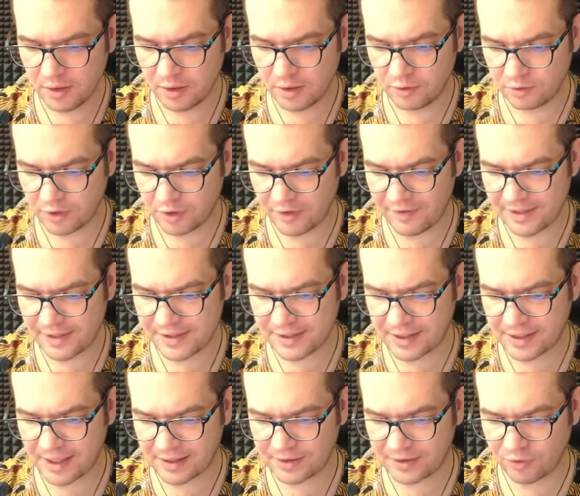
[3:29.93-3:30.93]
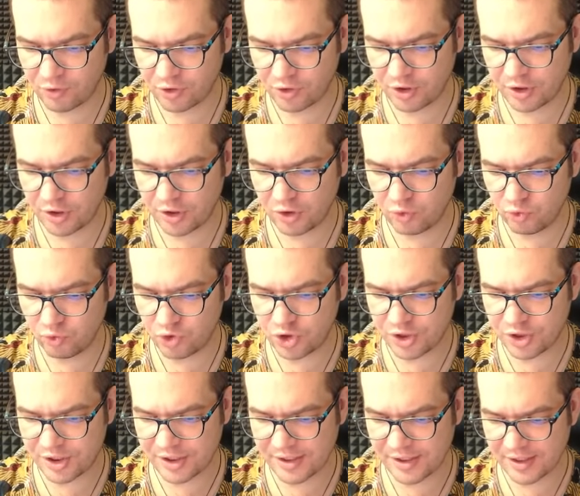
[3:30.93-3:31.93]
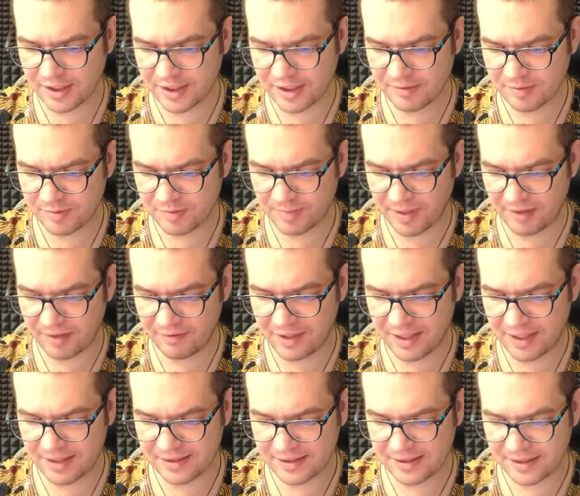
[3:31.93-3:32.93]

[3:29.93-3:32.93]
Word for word: Ну давайте как-то огненной лучницей с этим справляться,